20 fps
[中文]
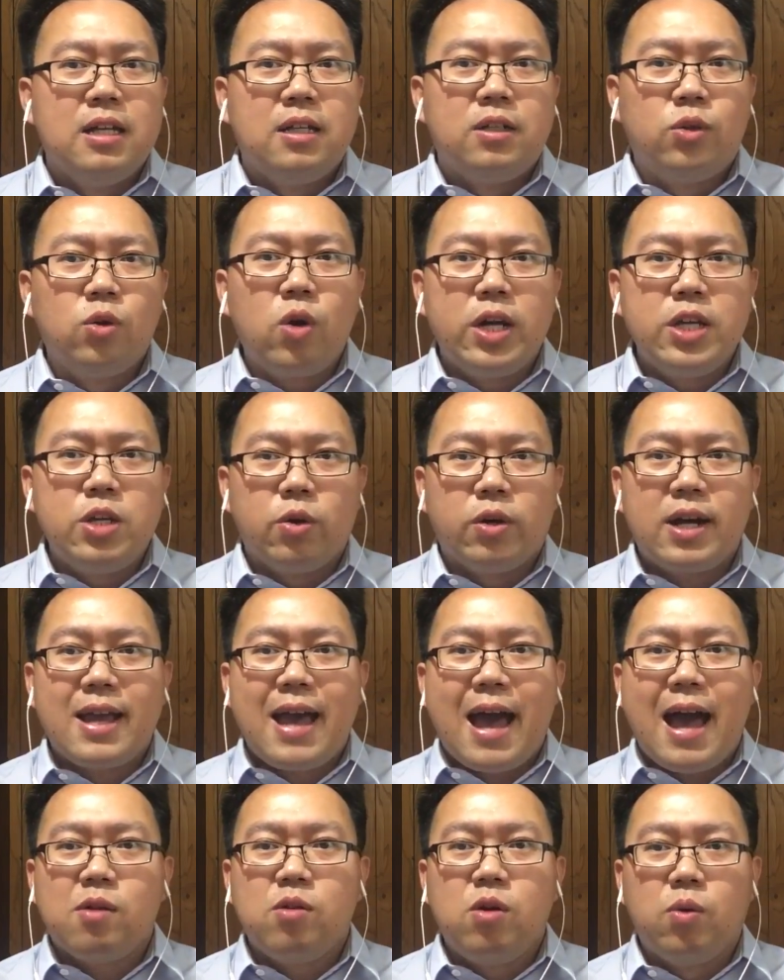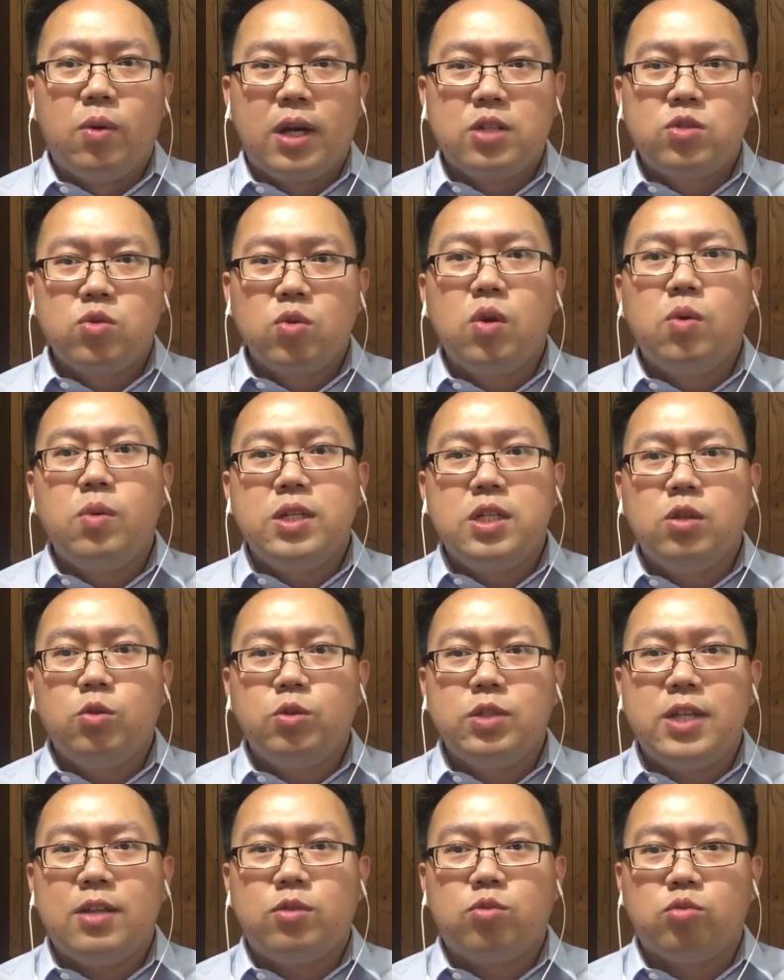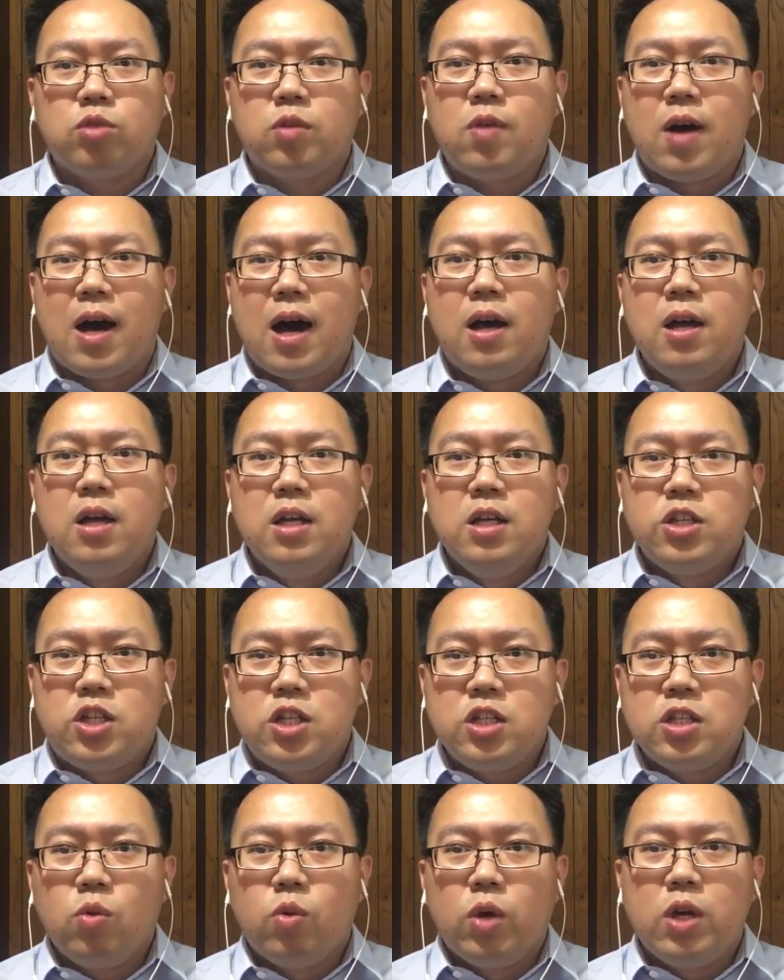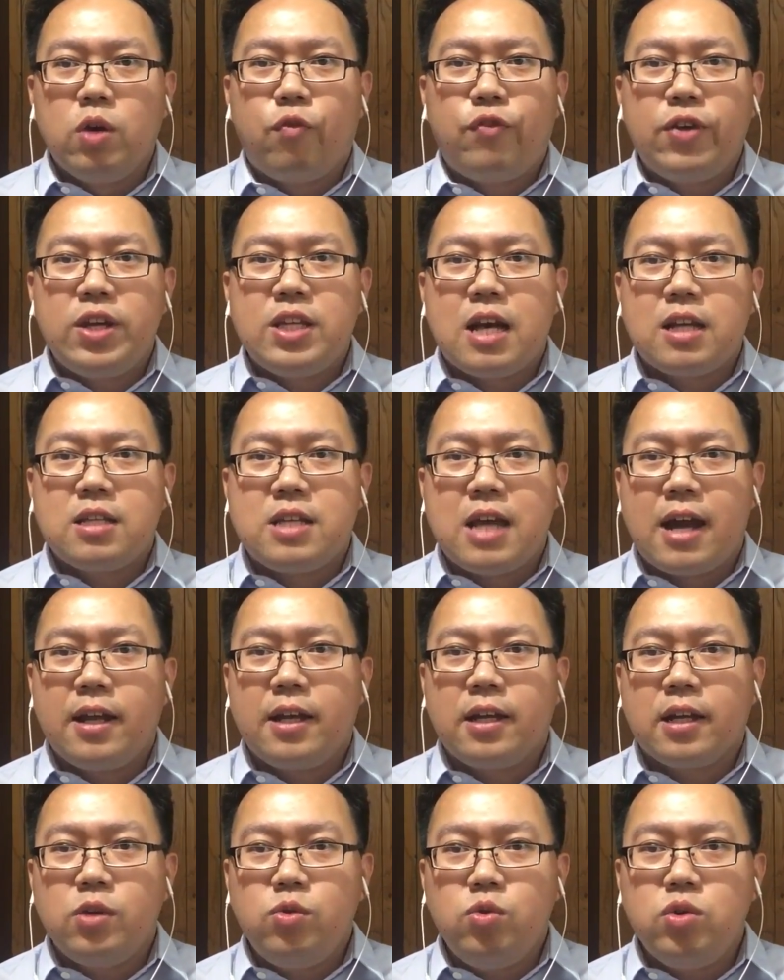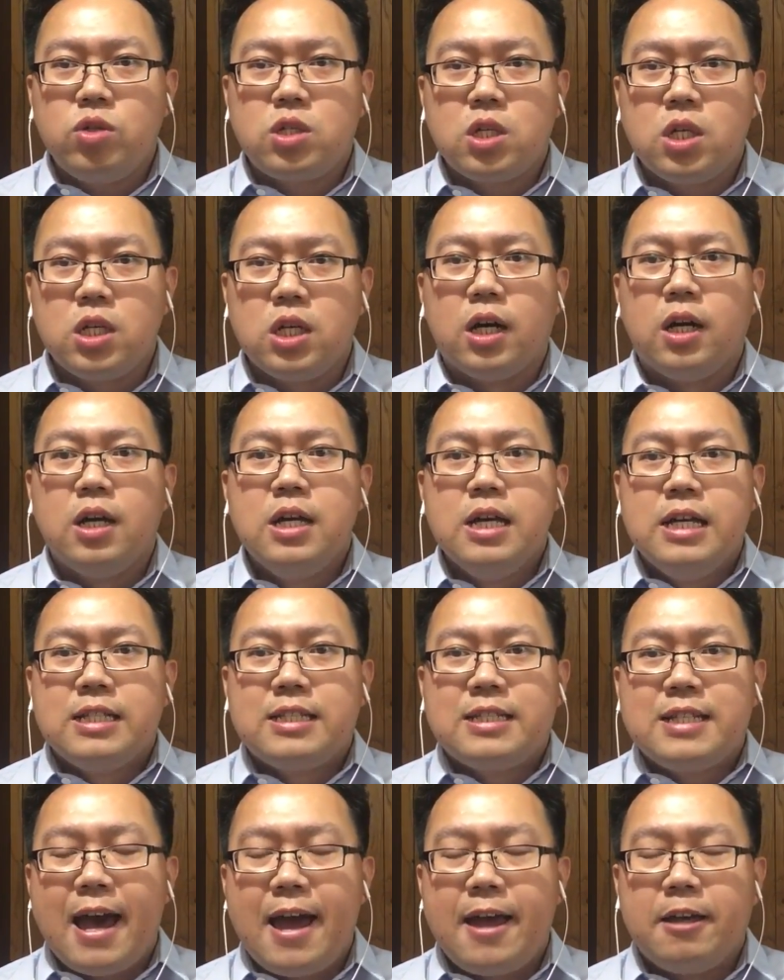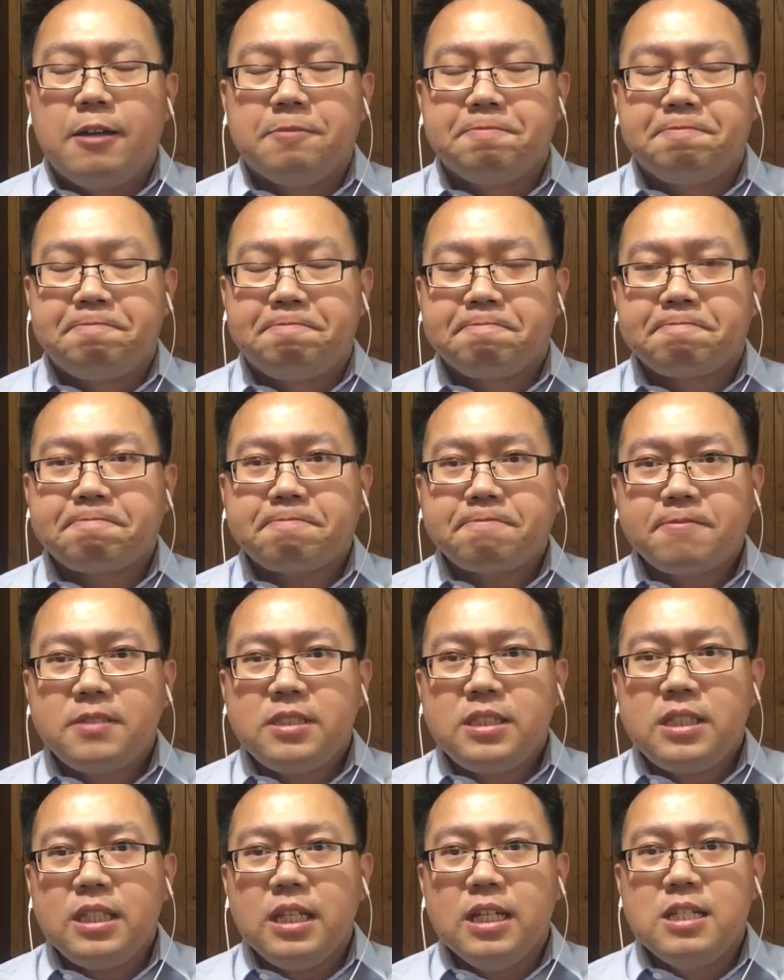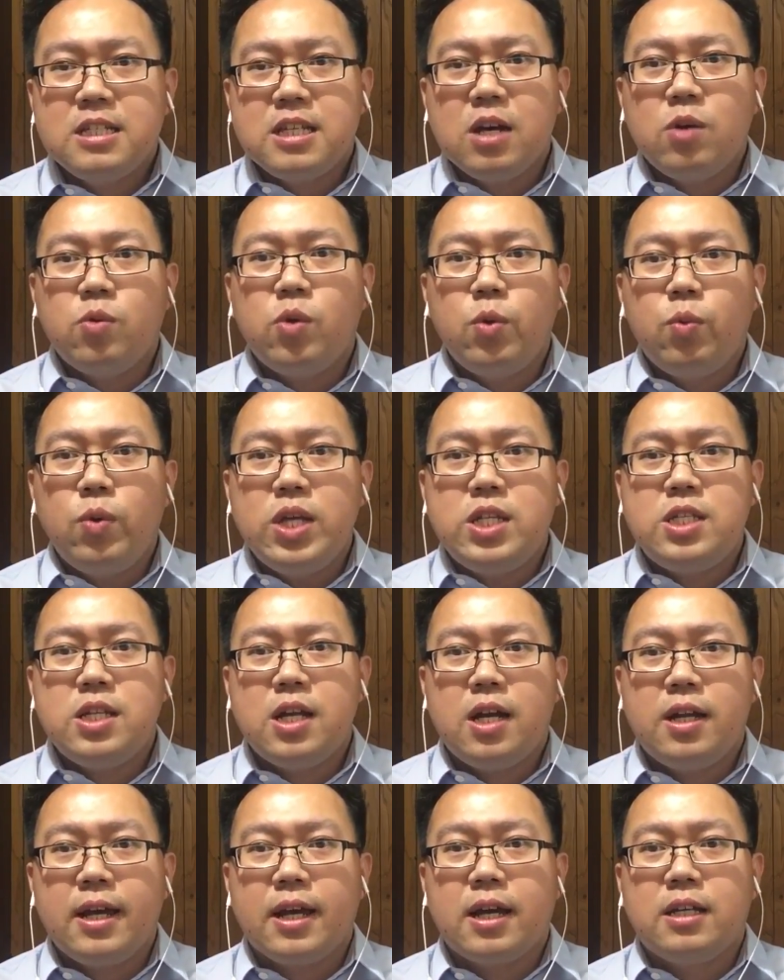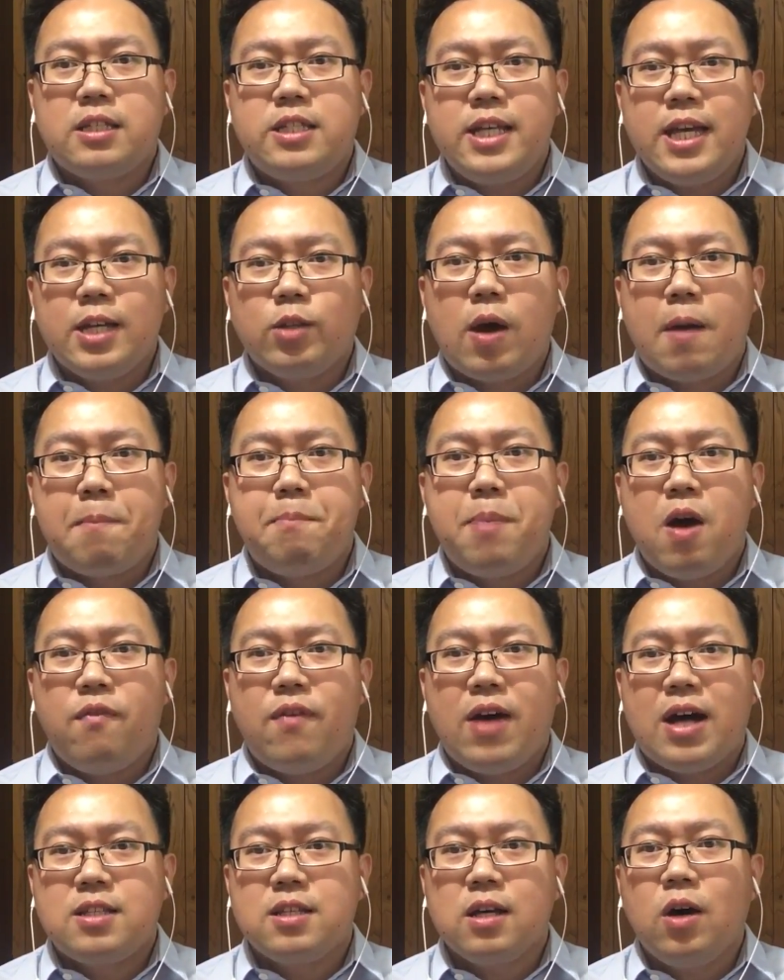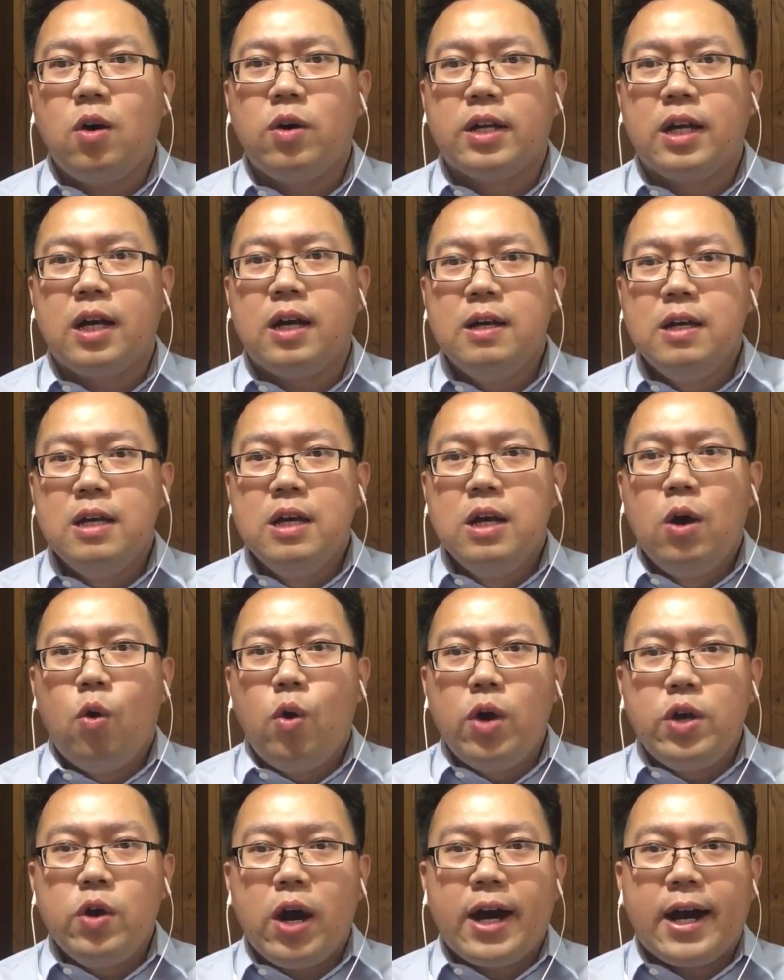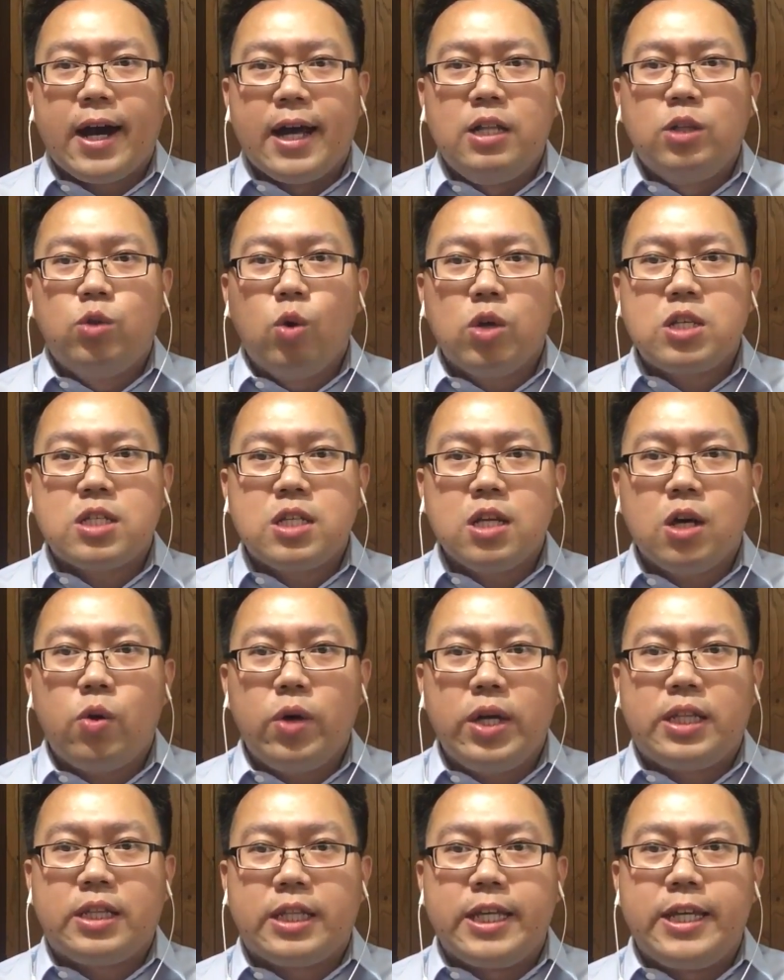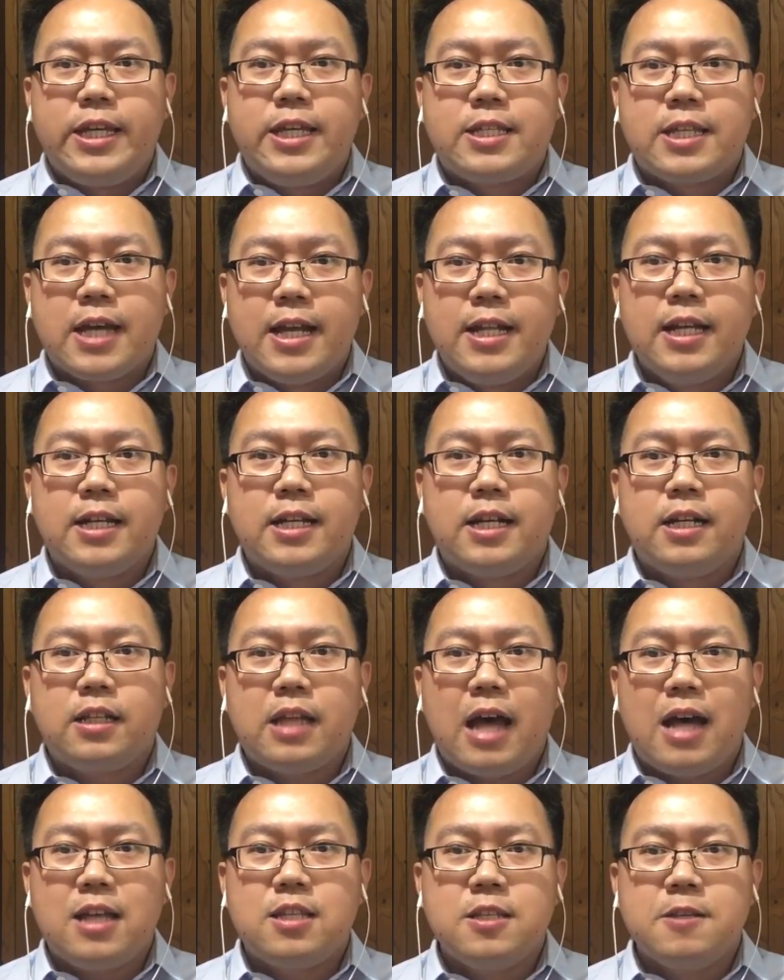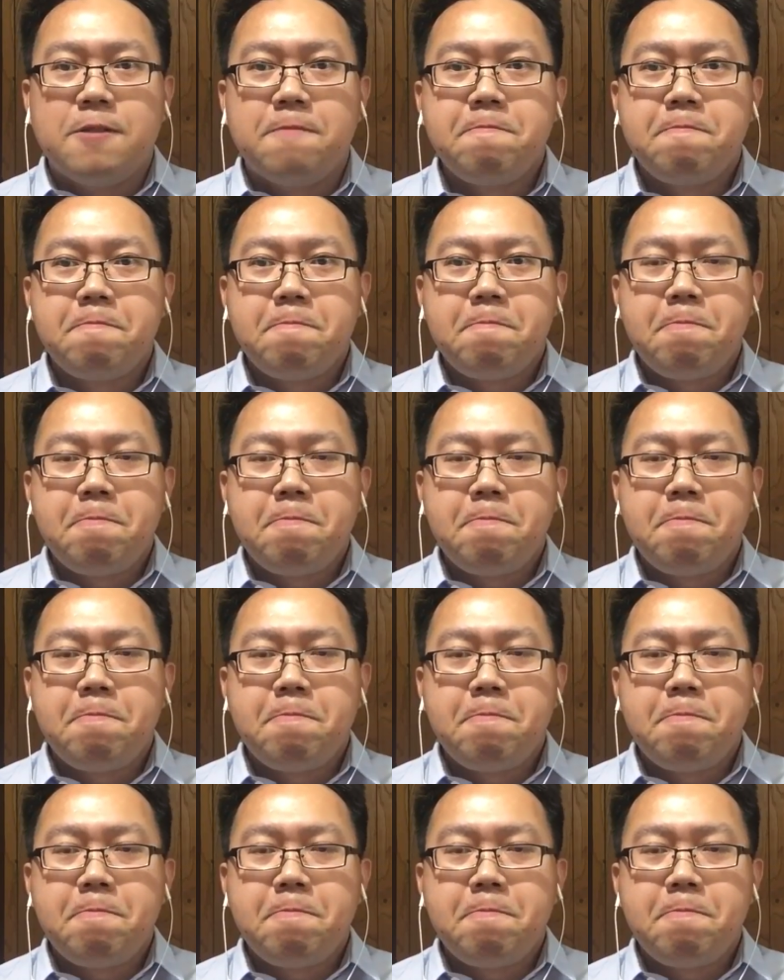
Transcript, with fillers: 如果有人看过我的《中国危机路线图》的话，其实我有非常强烈一个预测，在社会危机的那个阶段爆发之后呢，会有很多社会底层的人，他是